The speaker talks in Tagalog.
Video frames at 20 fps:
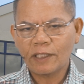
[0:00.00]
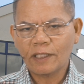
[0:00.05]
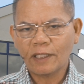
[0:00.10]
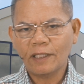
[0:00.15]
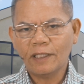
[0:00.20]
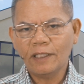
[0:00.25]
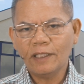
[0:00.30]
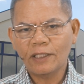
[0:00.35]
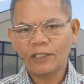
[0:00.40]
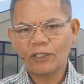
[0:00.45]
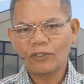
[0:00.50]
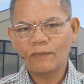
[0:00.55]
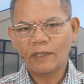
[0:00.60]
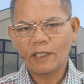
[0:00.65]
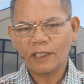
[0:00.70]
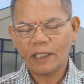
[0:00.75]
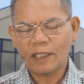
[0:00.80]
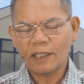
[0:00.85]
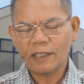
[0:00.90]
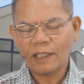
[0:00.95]
once again sa iyong
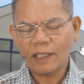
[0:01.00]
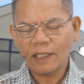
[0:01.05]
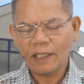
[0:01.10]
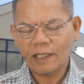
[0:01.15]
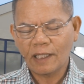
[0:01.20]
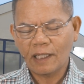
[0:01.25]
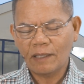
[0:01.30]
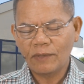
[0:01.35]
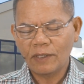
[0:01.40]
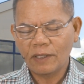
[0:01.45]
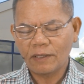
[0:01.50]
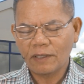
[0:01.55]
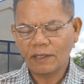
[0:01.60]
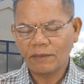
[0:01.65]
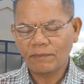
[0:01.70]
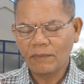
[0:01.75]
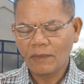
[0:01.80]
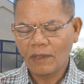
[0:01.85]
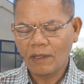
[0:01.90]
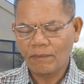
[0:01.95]
mga salita naming